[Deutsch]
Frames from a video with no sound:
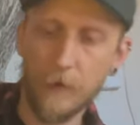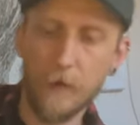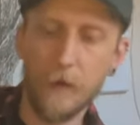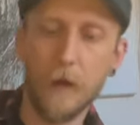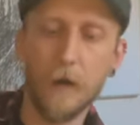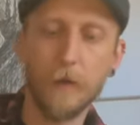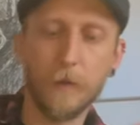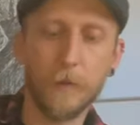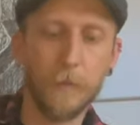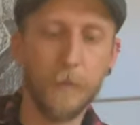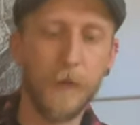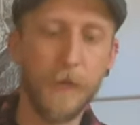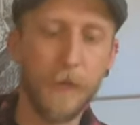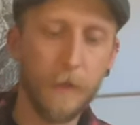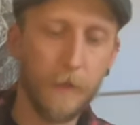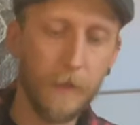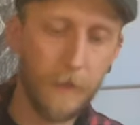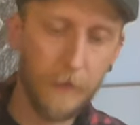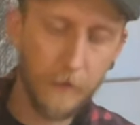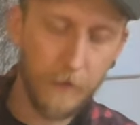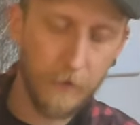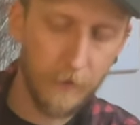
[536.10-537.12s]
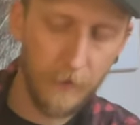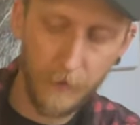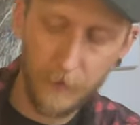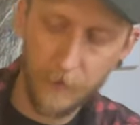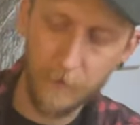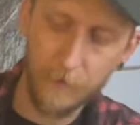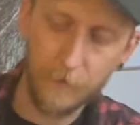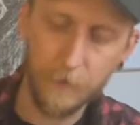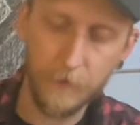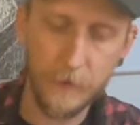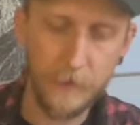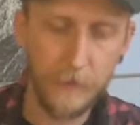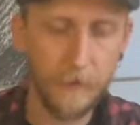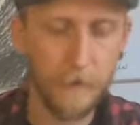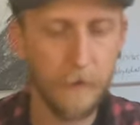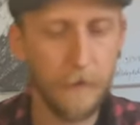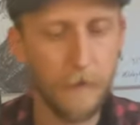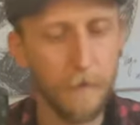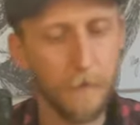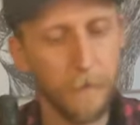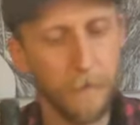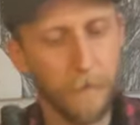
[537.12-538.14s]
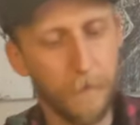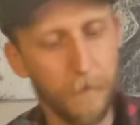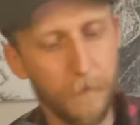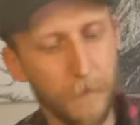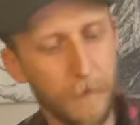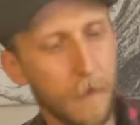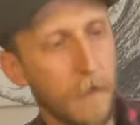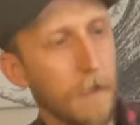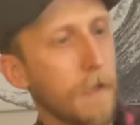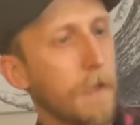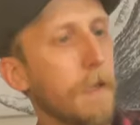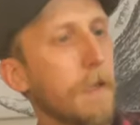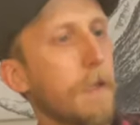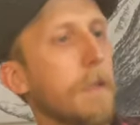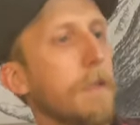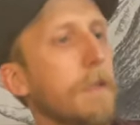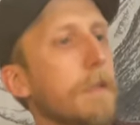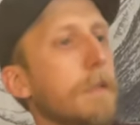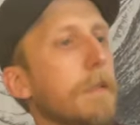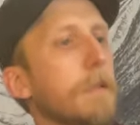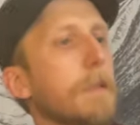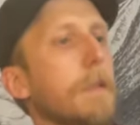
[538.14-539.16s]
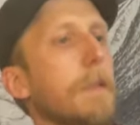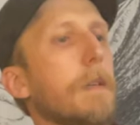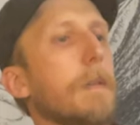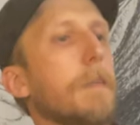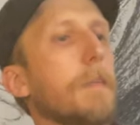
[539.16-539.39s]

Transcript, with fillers: Outback, den Whisky. So.